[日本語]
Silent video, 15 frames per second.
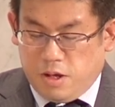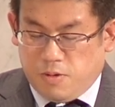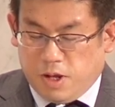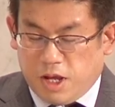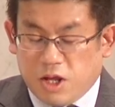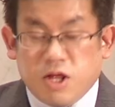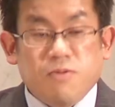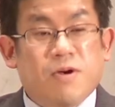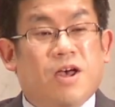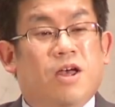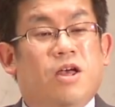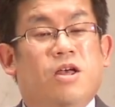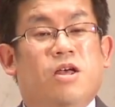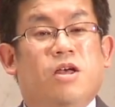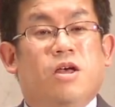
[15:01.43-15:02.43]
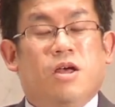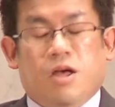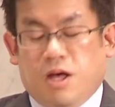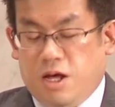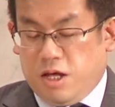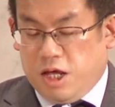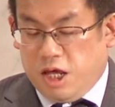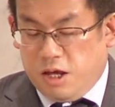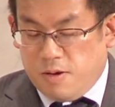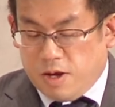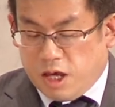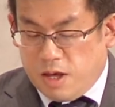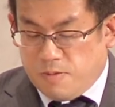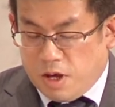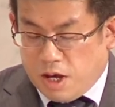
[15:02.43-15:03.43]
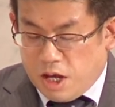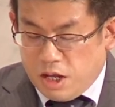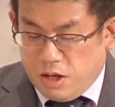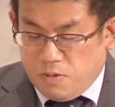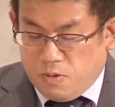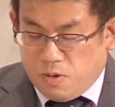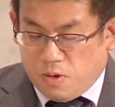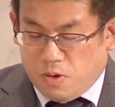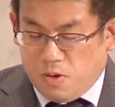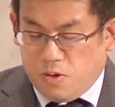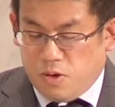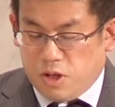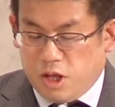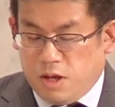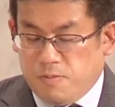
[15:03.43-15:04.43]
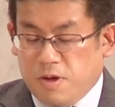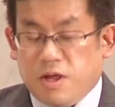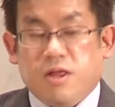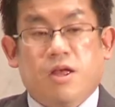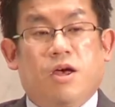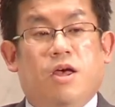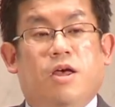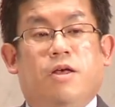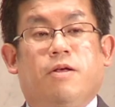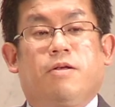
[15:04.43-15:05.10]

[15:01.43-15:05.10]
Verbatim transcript: 私は言い訳ばかりをしていました。